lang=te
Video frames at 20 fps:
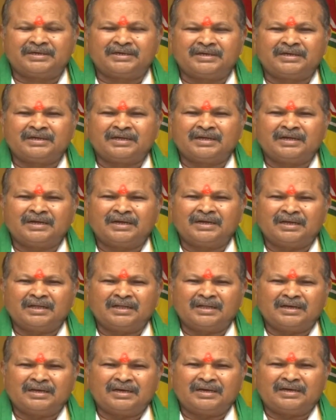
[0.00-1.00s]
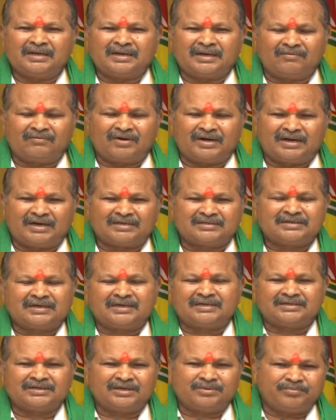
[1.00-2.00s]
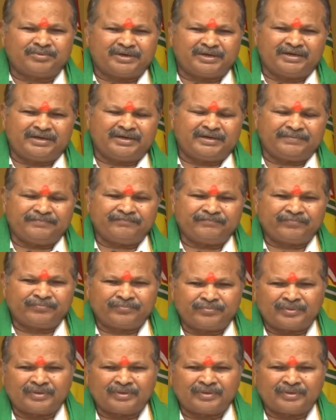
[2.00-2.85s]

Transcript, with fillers: ఇస్తే రవాణా ఛార్జీలు పెరిగి